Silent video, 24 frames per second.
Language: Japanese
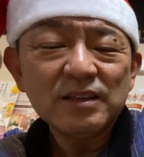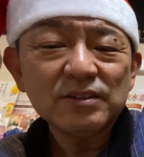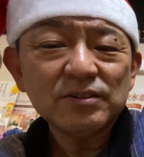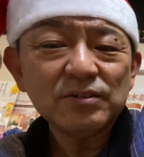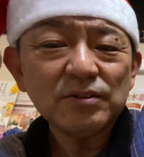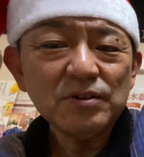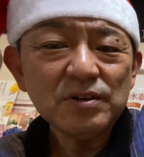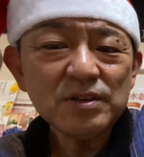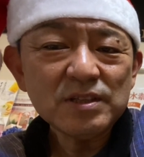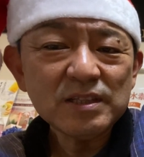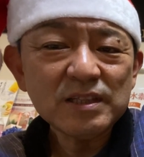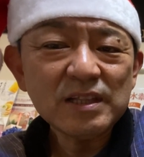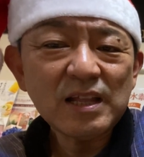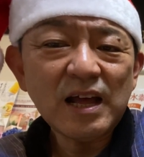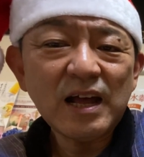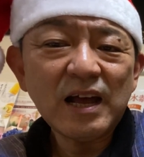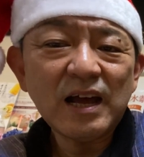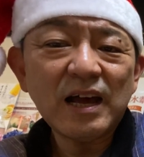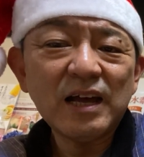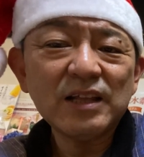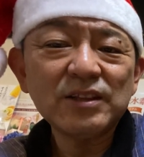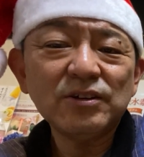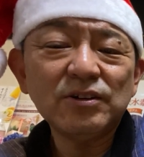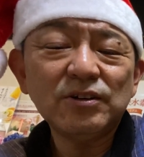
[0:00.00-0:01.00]
そういっ
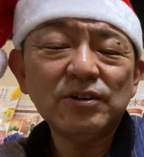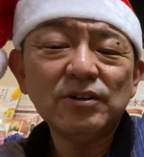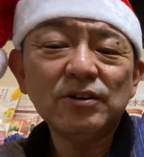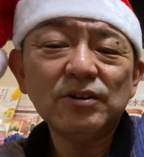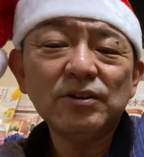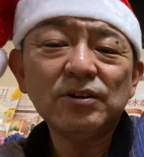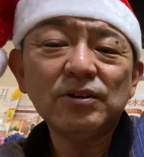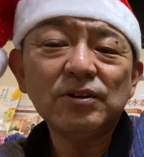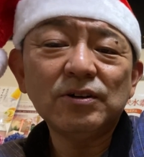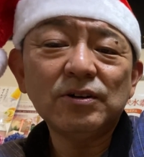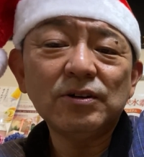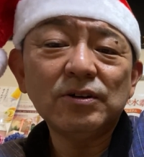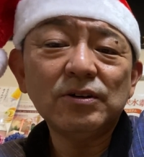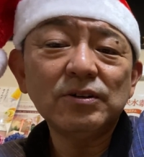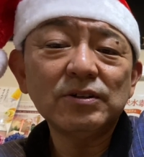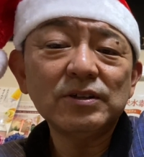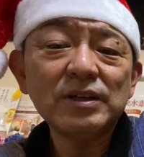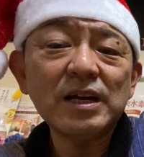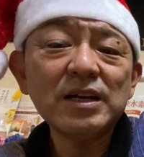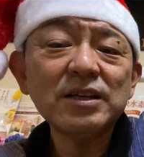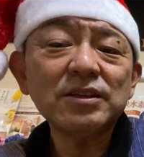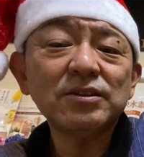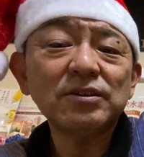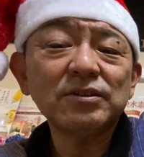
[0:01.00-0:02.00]
た、あ
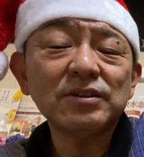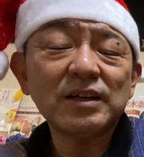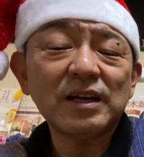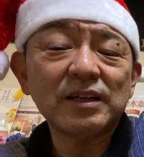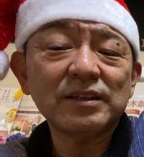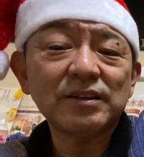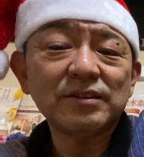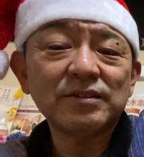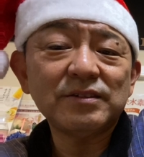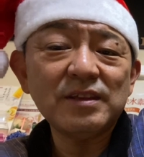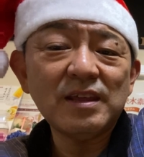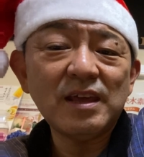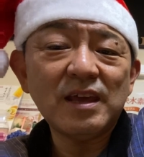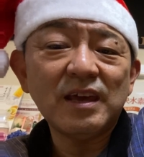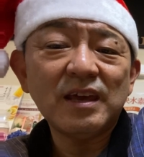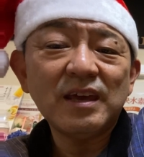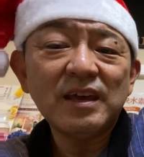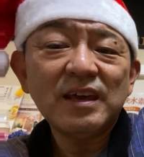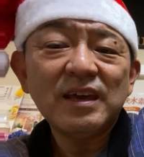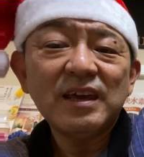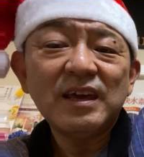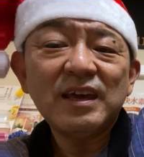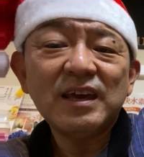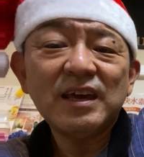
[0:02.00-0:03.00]
のー、やりとりがです
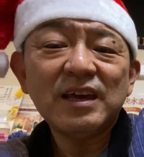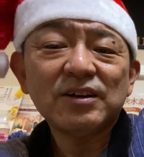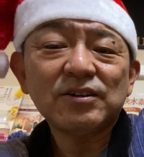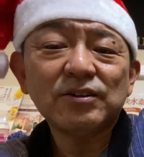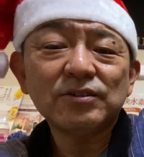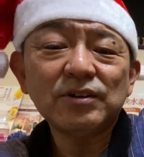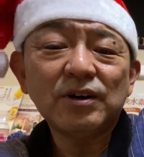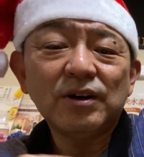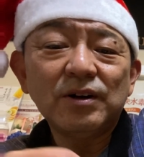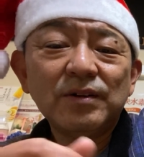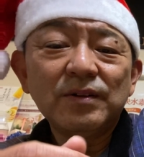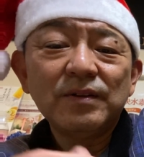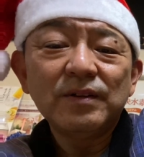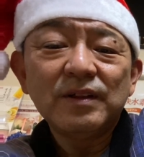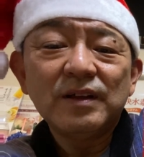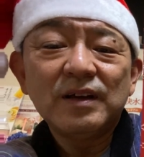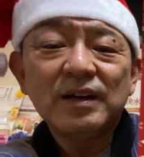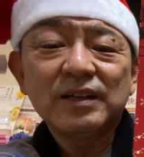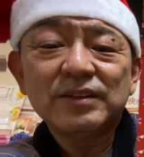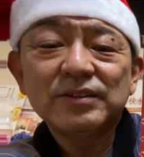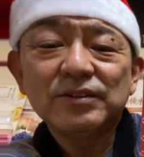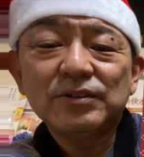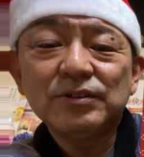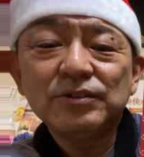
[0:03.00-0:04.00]
ね、えー、この、
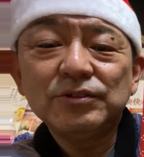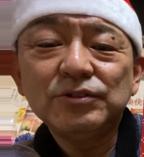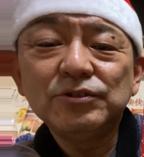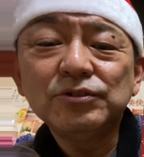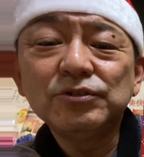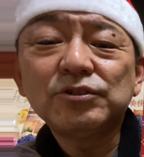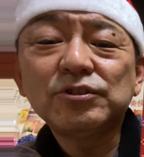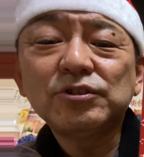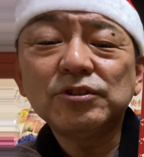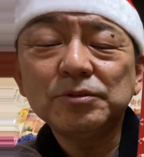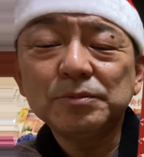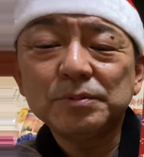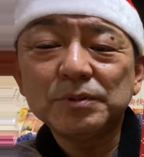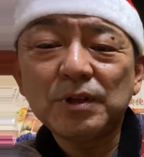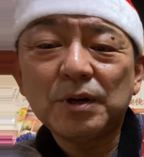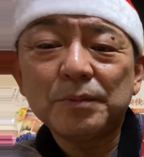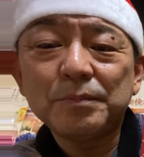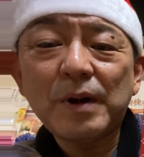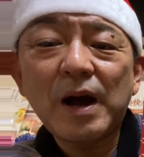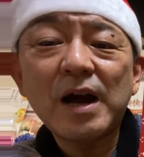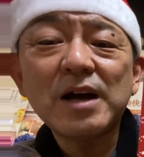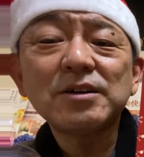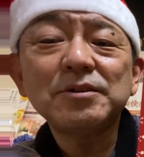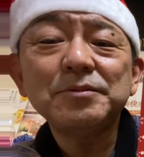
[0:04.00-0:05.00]
あの、YouTube の
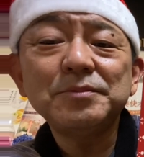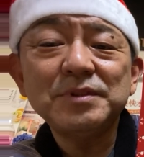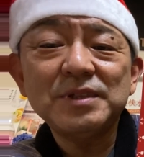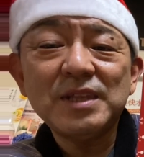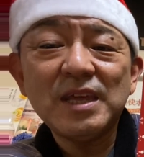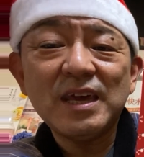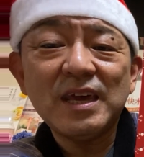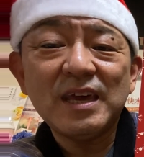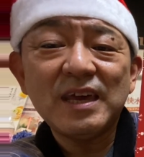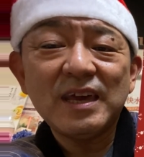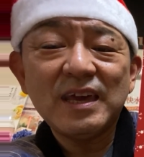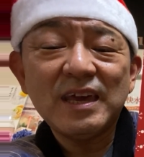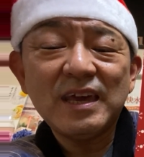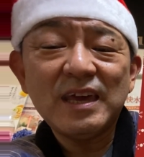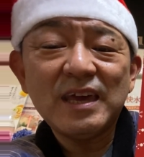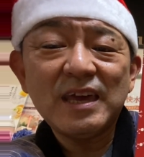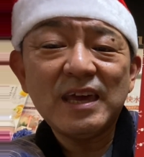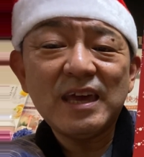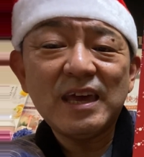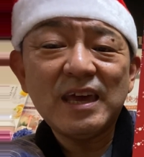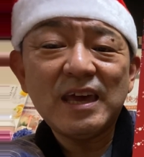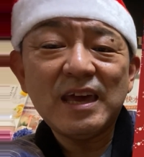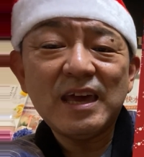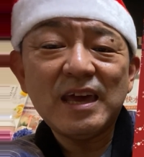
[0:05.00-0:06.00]
番組で、
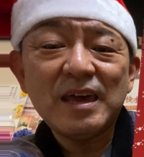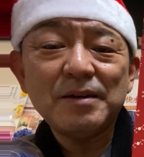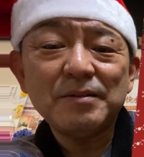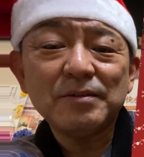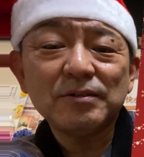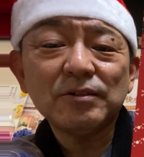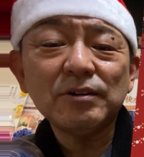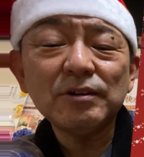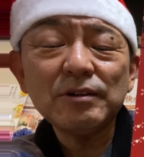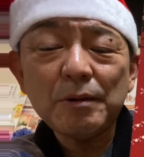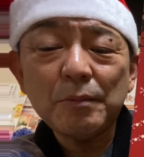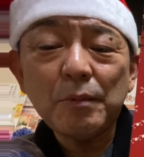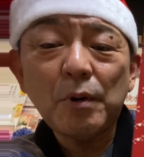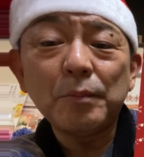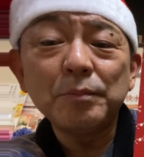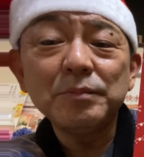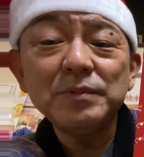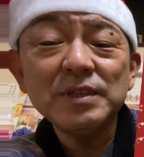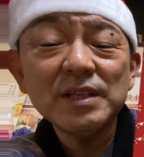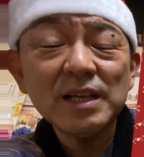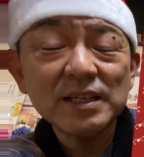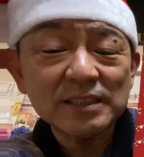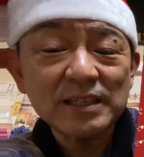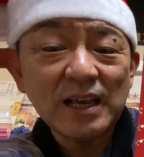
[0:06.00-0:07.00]
えー、これはもう
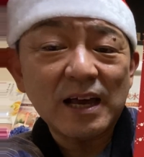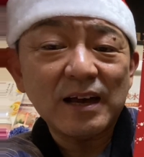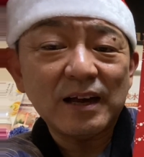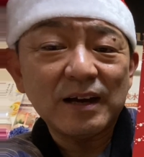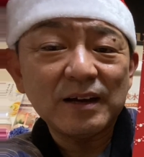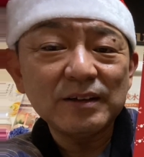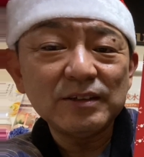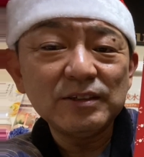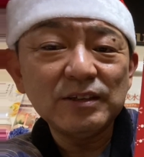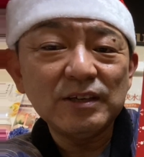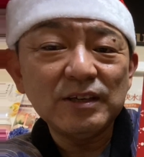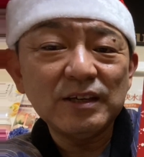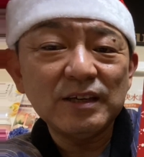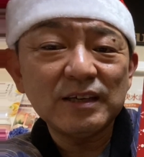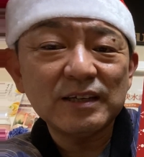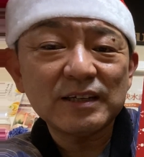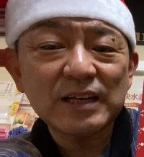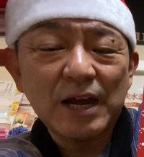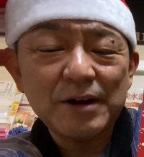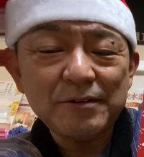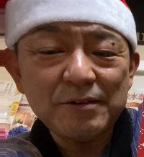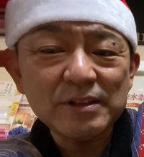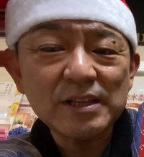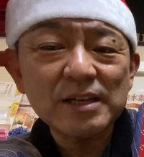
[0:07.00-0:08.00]
皆さん、えー、
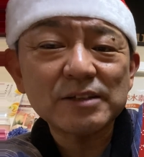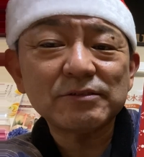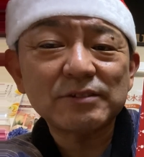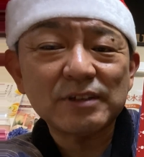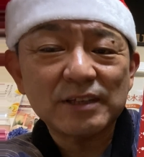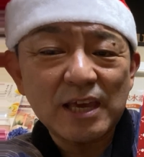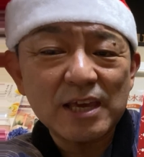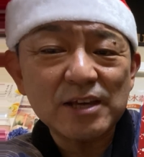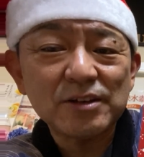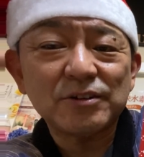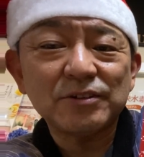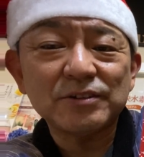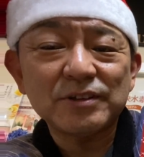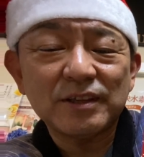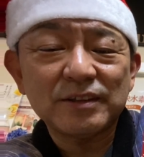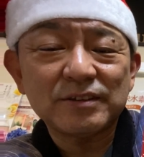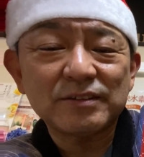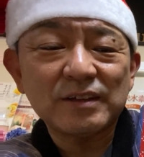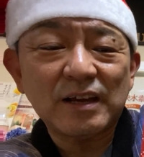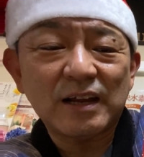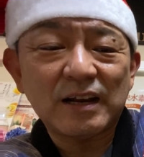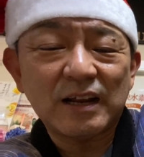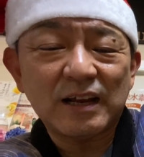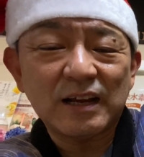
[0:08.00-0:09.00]
買わなくて結構で
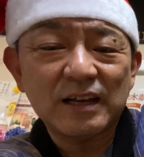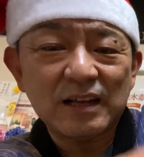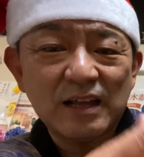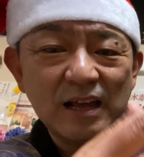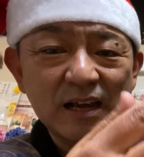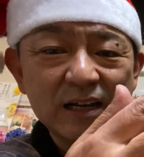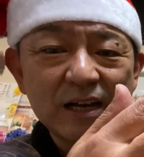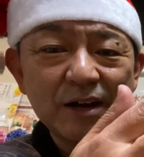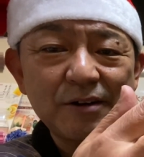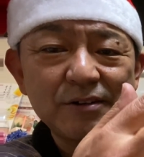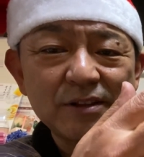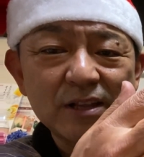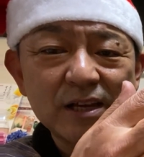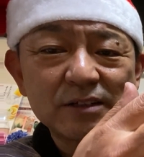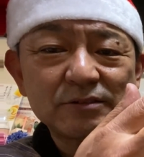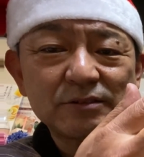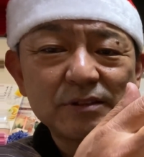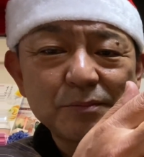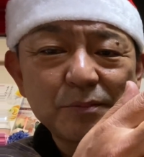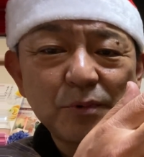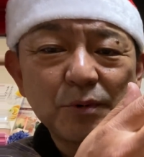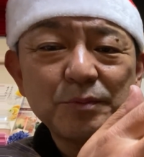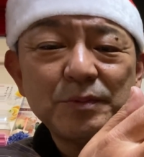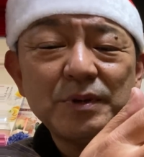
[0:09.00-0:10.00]
すから、買わなく
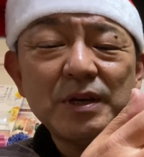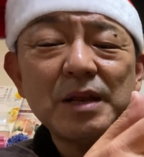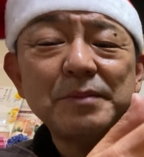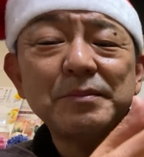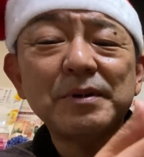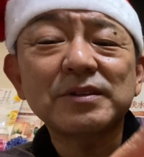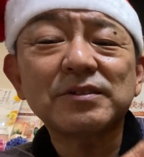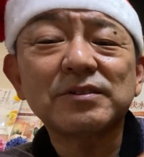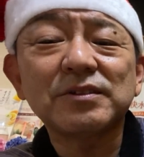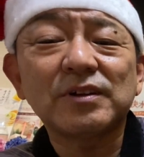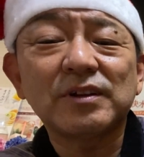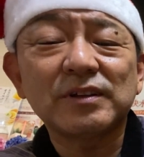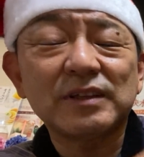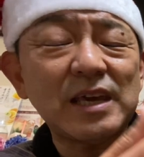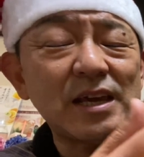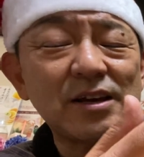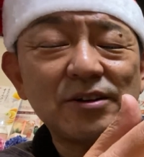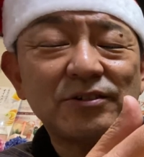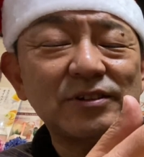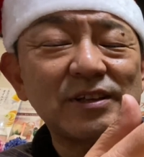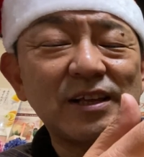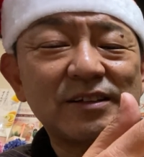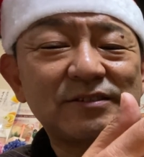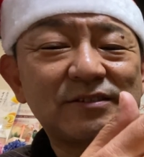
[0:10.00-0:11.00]
ても見れますの、
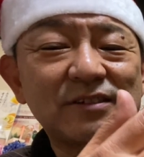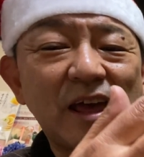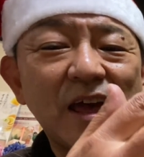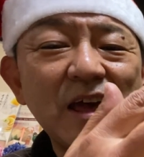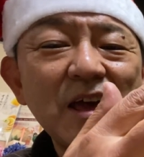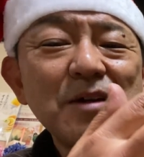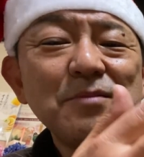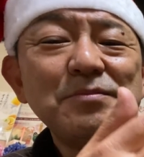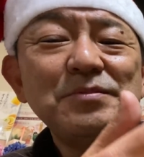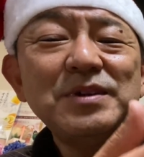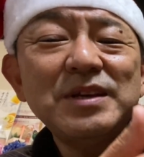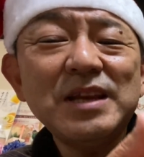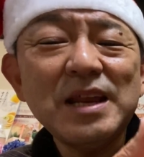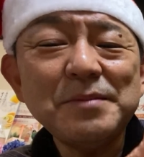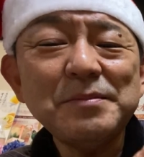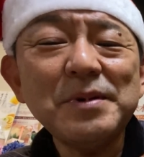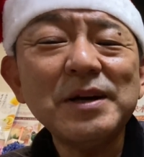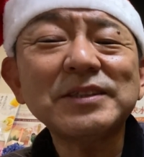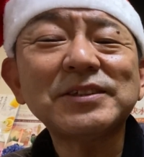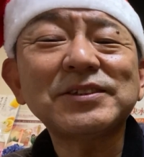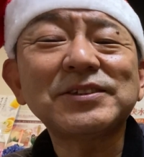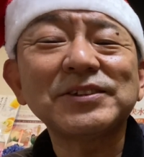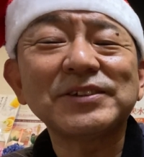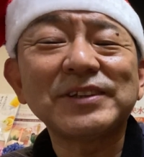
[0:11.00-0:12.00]
結構じゃなくて見れ
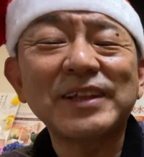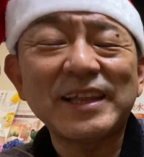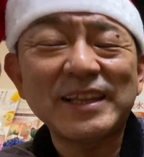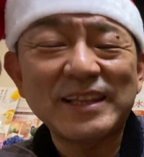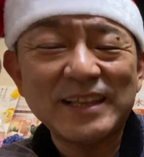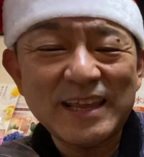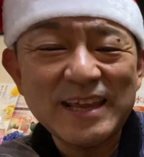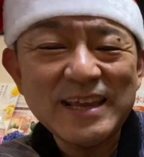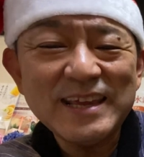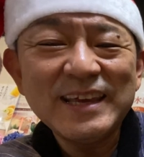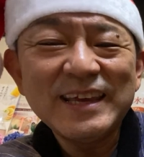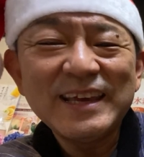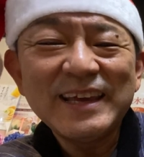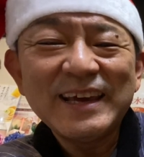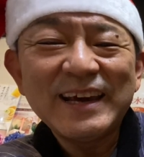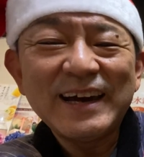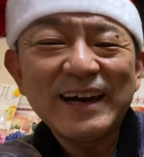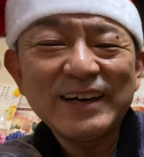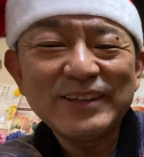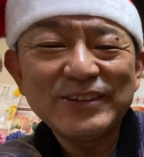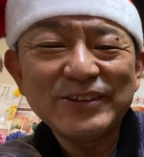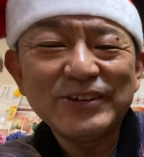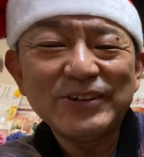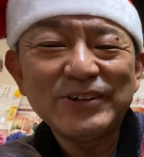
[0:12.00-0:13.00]
ますのでね、
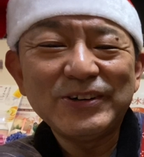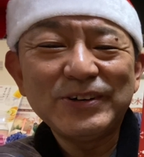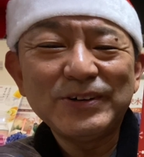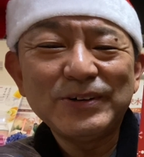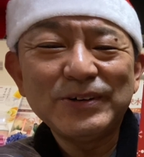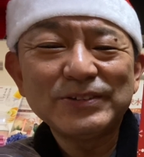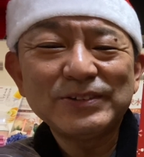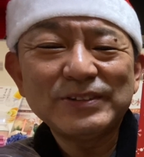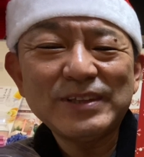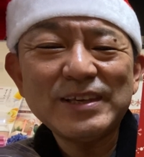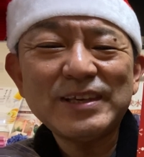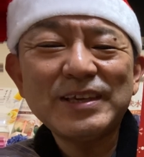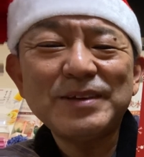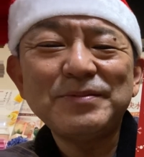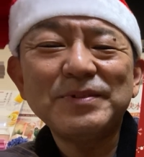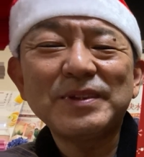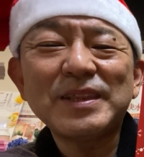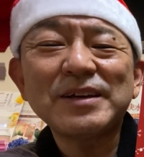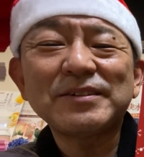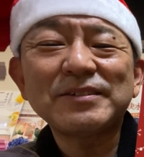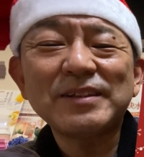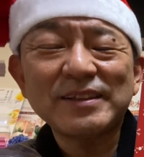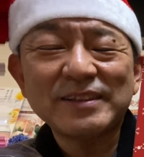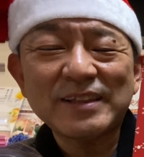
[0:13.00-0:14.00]
あのー、ぜひ見
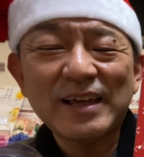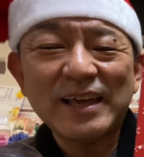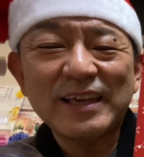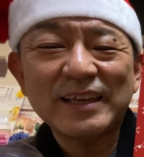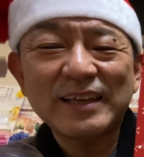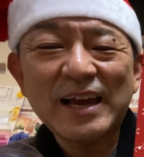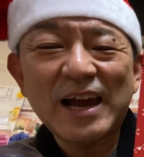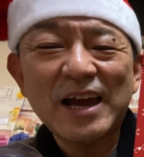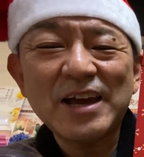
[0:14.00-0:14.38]
てください。